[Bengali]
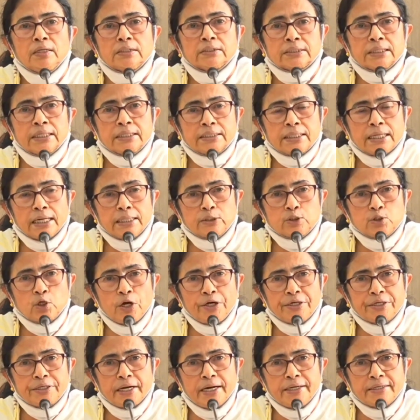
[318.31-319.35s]
সেন্ট্রাল
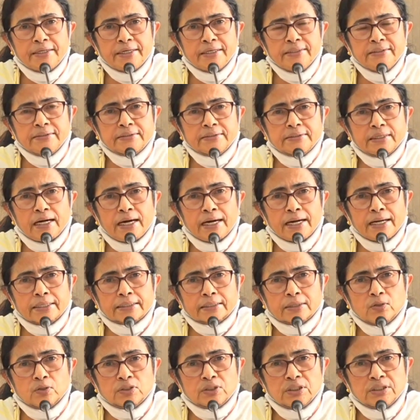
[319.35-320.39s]
জয়েন্ট এন্ট্রেন্স আর
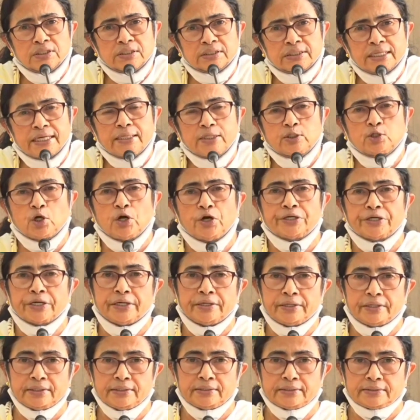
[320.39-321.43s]
একটা হচ্ছে স্টেট জয়েন্ট
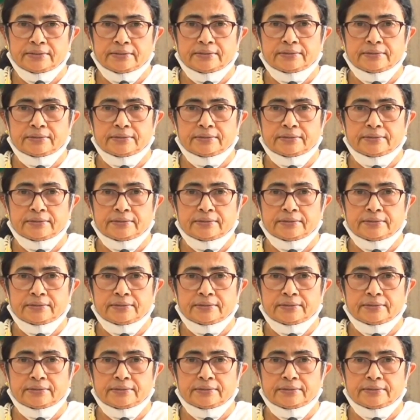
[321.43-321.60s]
এন্ট্রেন্স